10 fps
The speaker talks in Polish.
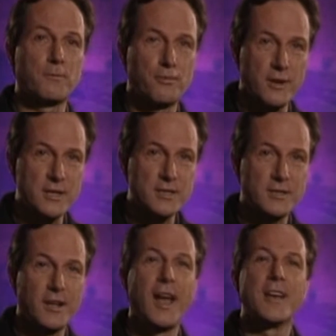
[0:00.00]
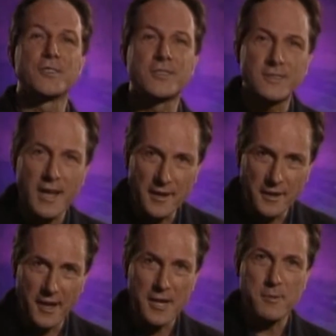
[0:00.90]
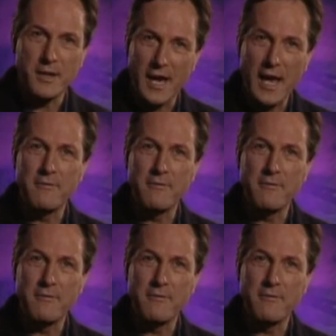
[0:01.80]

że kapłani stali się raptem bardzo